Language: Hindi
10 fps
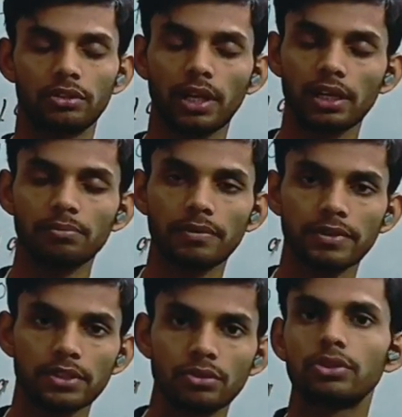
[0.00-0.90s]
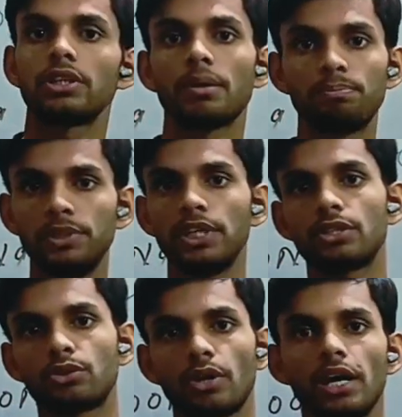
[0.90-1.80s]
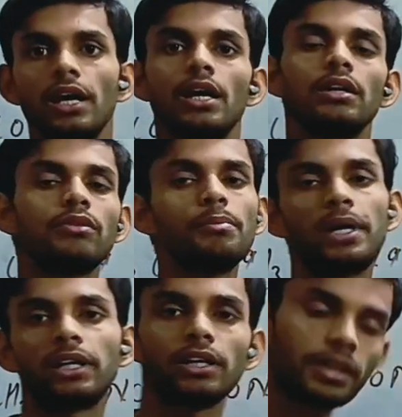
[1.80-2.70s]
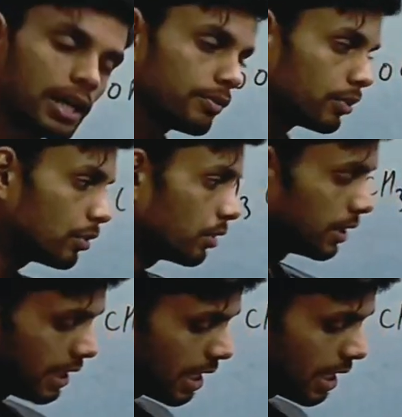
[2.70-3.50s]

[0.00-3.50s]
सॉरी ताकि बफर सॉल्यूशन का पीएच जो है वो मेंटेन रहे वो